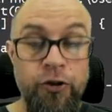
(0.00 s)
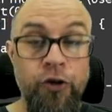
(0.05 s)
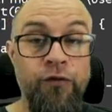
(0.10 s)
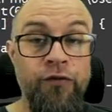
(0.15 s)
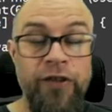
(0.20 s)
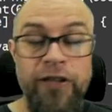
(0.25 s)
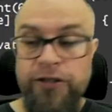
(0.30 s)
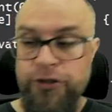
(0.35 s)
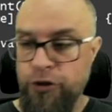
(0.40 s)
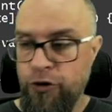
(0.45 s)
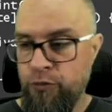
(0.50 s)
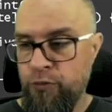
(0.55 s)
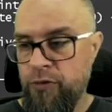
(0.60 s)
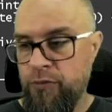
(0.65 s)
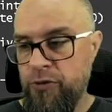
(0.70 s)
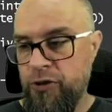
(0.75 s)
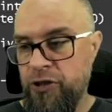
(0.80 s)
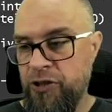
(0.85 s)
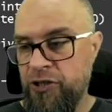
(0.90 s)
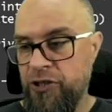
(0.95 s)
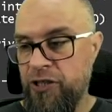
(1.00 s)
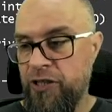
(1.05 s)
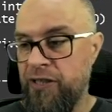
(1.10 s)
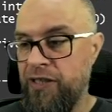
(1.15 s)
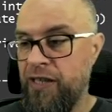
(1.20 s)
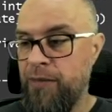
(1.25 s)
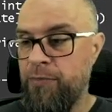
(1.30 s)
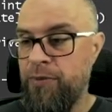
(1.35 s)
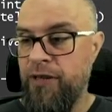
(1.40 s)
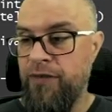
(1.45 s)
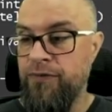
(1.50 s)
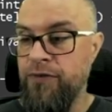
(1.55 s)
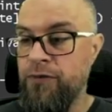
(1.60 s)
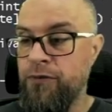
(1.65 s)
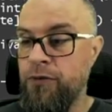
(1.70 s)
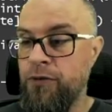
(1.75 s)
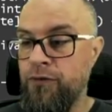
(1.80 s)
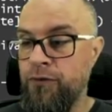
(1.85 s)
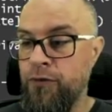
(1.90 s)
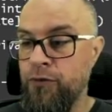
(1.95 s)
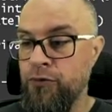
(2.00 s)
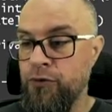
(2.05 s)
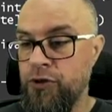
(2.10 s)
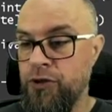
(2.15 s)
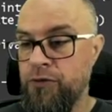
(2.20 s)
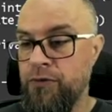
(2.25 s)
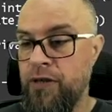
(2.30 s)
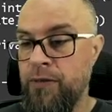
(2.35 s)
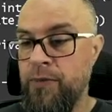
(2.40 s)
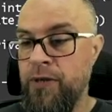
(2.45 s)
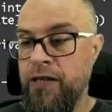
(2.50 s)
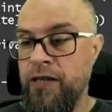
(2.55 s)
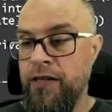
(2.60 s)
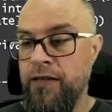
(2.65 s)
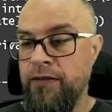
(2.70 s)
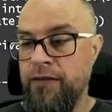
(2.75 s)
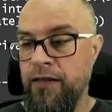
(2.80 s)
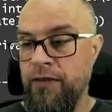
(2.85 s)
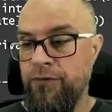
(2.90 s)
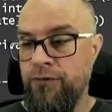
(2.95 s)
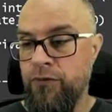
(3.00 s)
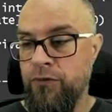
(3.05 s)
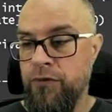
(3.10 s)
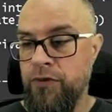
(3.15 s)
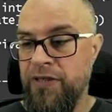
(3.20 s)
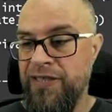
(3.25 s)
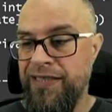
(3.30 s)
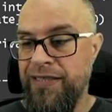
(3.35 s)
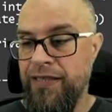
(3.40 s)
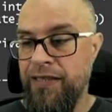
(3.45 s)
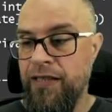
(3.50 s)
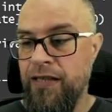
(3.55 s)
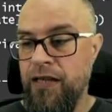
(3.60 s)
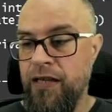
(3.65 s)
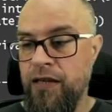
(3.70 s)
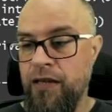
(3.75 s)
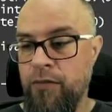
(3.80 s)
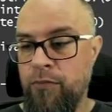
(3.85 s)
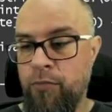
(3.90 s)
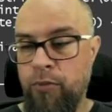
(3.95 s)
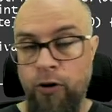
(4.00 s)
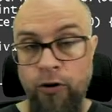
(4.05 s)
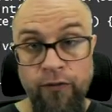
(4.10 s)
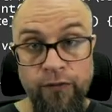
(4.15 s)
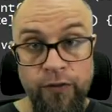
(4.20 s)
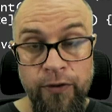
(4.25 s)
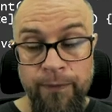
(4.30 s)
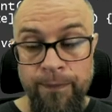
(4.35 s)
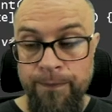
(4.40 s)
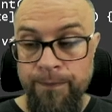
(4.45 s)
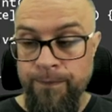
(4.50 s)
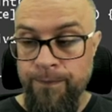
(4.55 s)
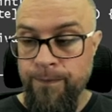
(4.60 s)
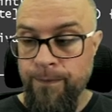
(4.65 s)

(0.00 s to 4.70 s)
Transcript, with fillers: dowiedziałbym się, że nieprawidłowo użyłem tej funkcji POW.